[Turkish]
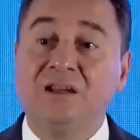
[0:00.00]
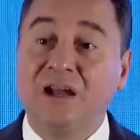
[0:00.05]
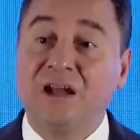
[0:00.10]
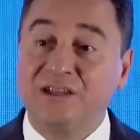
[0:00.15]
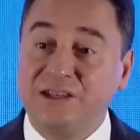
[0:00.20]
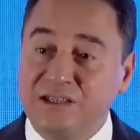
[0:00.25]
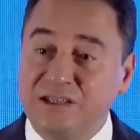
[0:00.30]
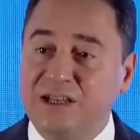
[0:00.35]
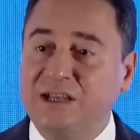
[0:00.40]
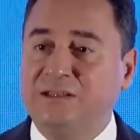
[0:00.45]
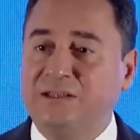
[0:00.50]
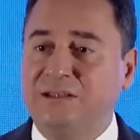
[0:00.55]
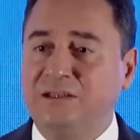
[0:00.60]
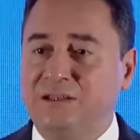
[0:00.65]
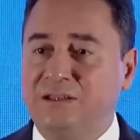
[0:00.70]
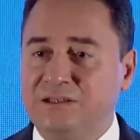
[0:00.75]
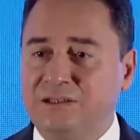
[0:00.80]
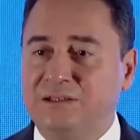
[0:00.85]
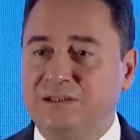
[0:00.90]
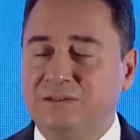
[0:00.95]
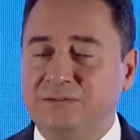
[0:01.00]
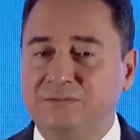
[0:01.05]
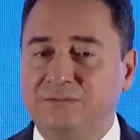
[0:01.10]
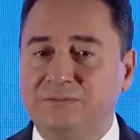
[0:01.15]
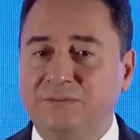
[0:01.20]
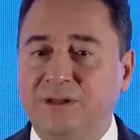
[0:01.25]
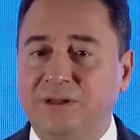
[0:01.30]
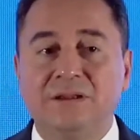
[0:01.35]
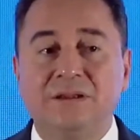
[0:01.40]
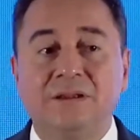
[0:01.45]
kaça sattığınızı,
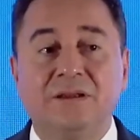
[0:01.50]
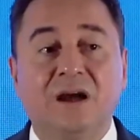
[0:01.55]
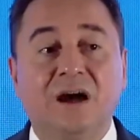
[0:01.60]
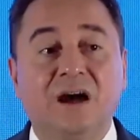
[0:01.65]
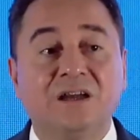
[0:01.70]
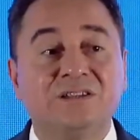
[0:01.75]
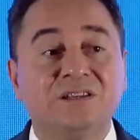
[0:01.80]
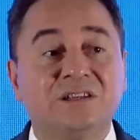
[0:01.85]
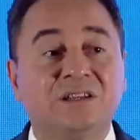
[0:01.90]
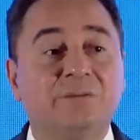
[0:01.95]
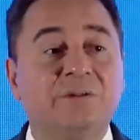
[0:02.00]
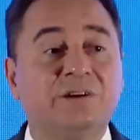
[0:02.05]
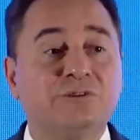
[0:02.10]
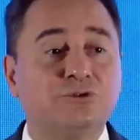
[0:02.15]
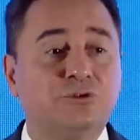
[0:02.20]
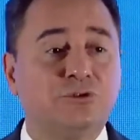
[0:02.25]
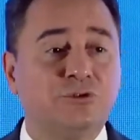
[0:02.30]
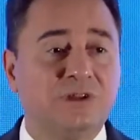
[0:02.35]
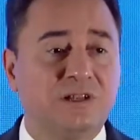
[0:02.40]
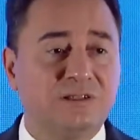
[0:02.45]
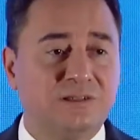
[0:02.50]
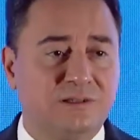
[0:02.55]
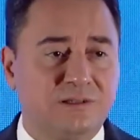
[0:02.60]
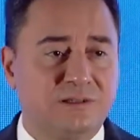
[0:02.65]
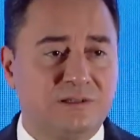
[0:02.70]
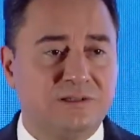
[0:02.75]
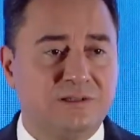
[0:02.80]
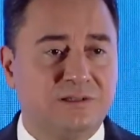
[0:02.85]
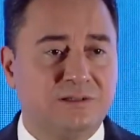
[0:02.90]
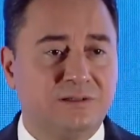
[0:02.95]
açıklamak
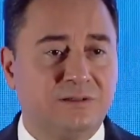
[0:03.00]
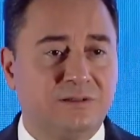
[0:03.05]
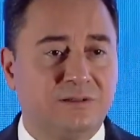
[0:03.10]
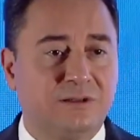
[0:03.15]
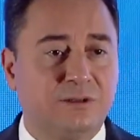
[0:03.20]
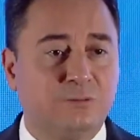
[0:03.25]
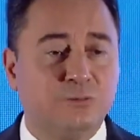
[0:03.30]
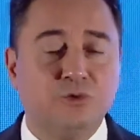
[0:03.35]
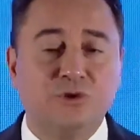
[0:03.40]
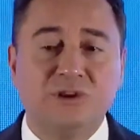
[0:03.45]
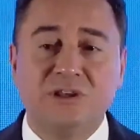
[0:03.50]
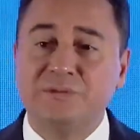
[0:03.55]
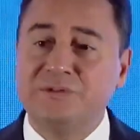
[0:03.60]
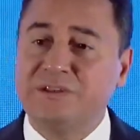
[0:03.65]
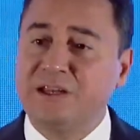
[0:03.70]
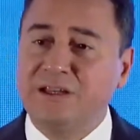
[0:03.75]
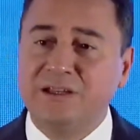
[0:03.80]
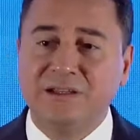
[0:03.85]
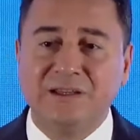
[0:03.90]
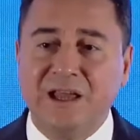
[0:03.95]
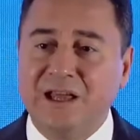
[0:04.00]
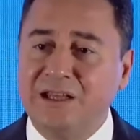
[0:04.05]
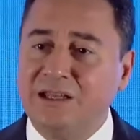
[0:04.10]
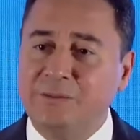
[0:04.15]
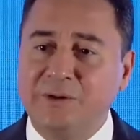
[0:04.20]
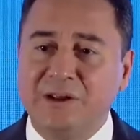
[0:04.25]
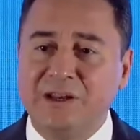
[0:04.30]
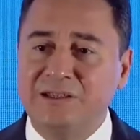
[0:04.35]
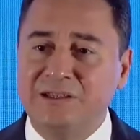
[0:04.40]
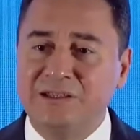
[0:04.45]
zorundasınız. Bu kimsenin kendi
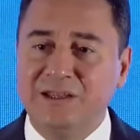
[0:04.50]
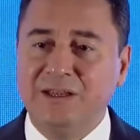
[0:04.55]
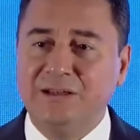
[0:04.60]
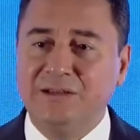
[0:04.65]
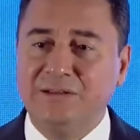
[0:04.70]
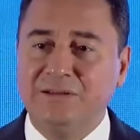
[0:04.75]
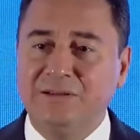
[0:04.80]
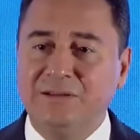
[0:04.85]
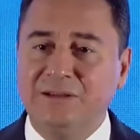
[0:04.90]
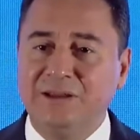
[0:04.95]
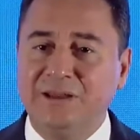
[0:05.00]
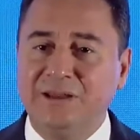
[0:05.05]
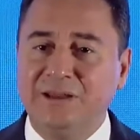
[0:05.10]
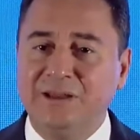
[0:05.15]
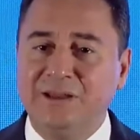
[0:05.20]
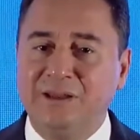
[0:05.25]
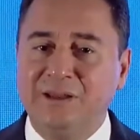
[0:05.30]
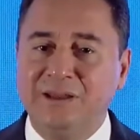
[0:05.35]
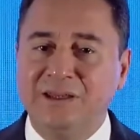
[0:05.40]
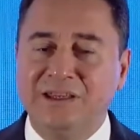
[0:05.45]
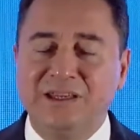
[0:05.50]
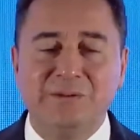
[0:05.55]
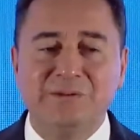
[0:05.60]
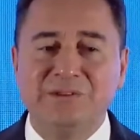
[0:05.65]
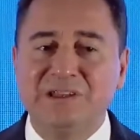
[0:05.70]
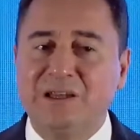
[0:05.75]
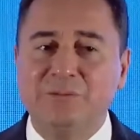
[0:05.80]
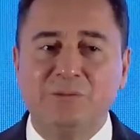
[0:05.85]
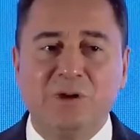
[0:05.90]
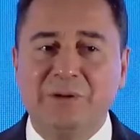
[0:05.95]
parası değil.
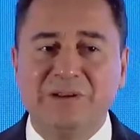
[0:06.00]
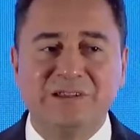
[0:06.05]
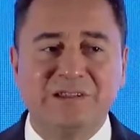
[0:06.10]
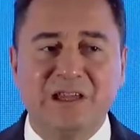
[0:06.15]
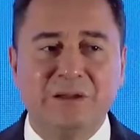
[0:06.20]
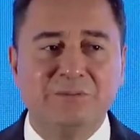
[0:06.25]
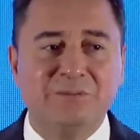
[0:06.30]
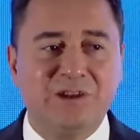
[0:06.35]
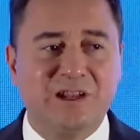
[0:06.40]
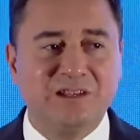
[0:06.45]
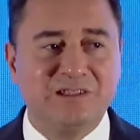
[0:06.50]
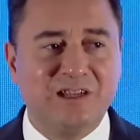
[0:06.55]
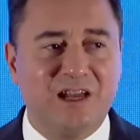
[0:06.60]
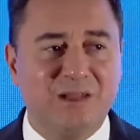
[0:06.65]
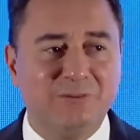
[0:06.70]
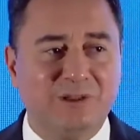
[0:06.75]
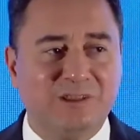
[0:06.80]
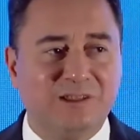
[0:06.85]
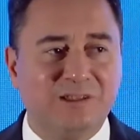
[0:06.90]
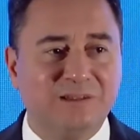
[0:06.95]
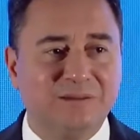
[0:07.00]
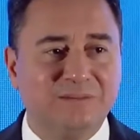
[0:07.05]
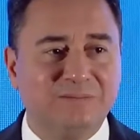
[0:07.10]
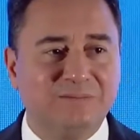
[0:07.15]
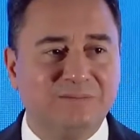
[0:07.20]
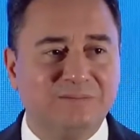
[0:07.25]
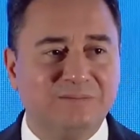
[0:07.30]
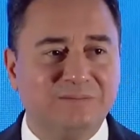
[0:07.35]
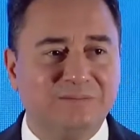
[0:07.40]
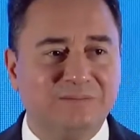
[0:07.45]
Kimsenin babasından miras kalmadı.
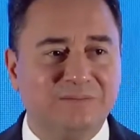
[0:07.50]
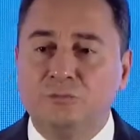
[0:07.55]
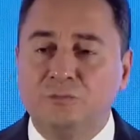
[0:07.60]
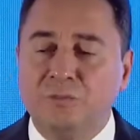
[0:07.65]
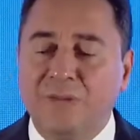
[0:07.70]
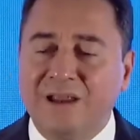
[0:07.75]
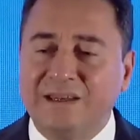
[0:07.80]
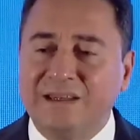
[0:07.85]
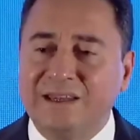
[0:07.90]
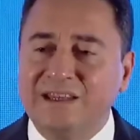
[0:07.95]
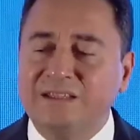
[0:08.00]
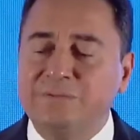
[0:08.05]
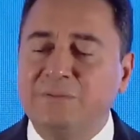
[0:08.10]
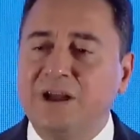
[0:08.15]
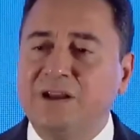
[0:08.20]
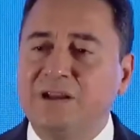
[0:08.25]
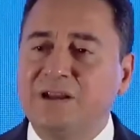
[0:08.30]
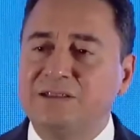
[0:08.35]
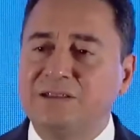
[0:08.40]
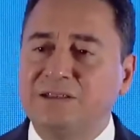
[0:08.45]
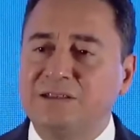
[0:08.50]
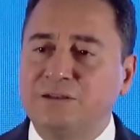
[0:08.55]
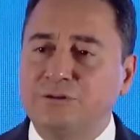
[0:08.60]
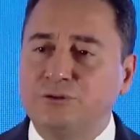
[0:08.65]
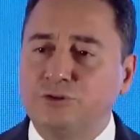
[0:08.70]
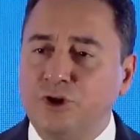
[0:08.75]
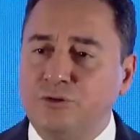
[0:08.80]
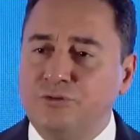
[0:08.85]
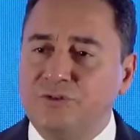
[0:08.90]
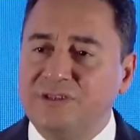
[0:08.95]
Merkez
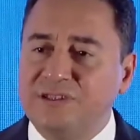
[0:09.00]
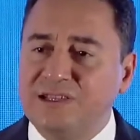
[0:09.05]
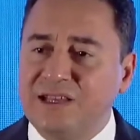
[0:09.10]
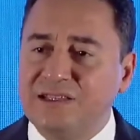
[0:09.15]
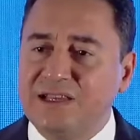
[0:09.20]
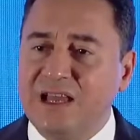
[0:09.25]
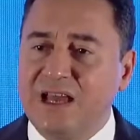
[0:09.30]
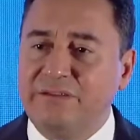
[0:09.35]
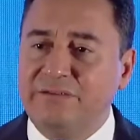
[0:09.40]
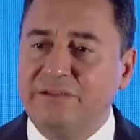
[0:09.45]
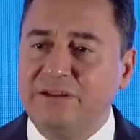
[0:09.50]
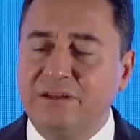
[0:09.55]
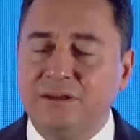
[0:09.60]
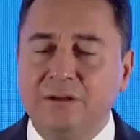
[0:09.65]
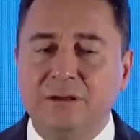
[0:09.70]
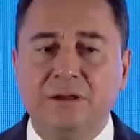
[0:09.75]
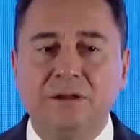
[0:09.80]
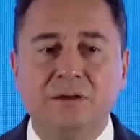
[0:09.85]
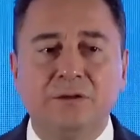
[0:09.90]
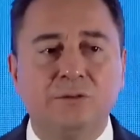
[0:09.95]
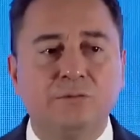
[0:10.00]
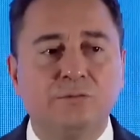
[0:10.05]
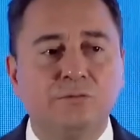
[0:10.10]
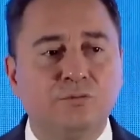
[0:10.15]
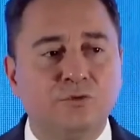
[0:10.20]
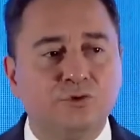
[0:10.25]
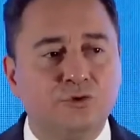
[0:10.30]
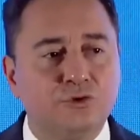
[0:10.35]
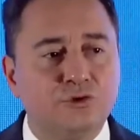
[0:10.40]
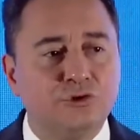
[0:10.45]
Bankası'nın döviz rezervi
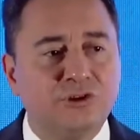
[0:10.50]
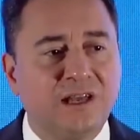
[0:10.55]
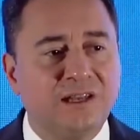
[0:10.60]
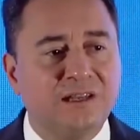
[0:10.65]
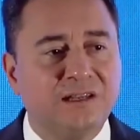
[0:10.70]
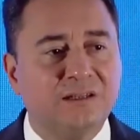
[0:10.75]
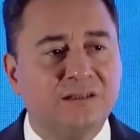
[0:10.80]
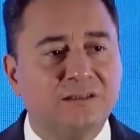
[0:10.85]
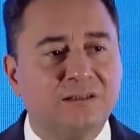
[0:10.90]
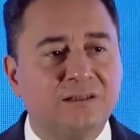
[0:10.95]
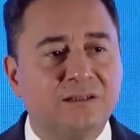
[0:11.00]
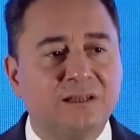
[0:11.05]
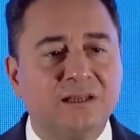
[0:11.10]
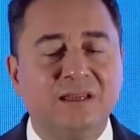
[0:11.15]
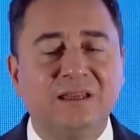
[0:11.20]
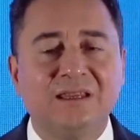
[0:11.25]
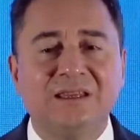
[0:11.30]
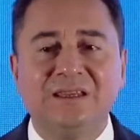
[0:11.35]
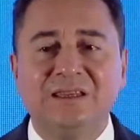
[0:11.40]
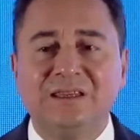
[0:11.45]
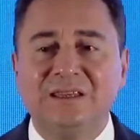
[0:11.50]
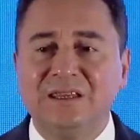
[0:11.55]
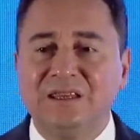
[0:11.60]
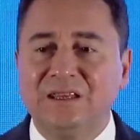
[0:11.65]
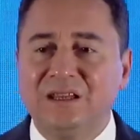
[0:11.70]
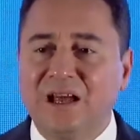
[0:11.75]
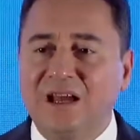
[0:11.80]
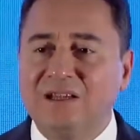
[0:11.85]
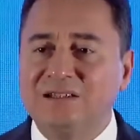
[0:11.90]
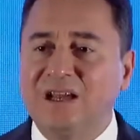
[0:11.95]
bu ülkenin
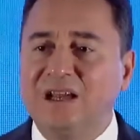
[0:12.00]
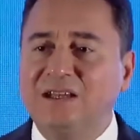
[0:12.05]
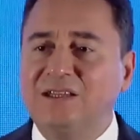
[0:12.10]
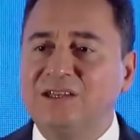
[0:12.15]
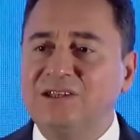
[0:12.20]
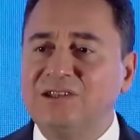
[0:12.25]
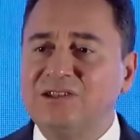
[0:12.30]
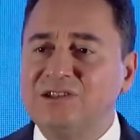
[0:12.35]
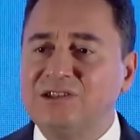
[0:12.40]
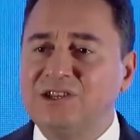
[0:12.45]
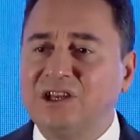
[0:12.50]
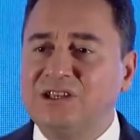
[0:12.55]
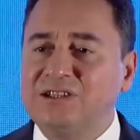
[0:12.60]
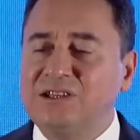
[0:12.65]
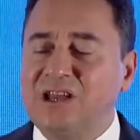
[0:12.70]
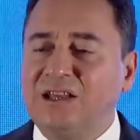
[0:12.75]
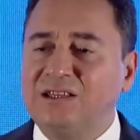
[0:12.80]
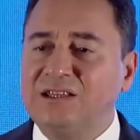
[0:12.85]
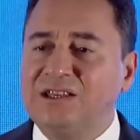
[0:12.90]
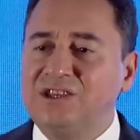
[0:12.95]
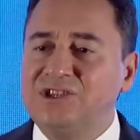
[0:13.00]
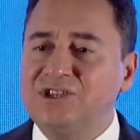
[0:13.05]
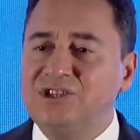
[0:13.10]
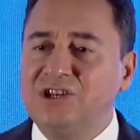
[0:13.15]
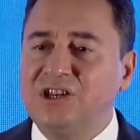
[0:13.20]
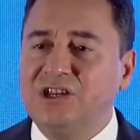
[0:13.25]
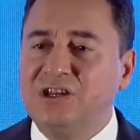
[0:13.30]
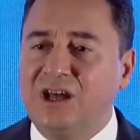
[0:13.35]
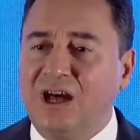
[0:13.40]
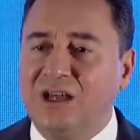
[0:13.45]
ihracatı için çalışan
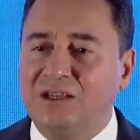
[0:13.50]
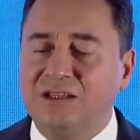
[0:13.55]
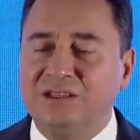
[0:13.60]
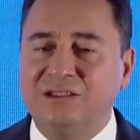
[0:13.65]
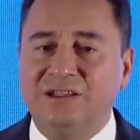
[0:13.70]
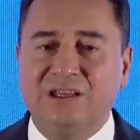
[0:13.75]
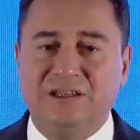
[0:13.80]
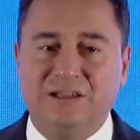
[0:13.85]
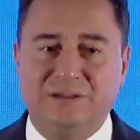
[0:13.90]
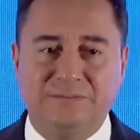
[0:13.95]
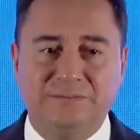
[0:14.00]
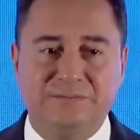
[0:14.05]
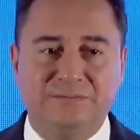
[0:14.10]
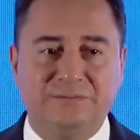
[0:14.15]
işçinin alın teri.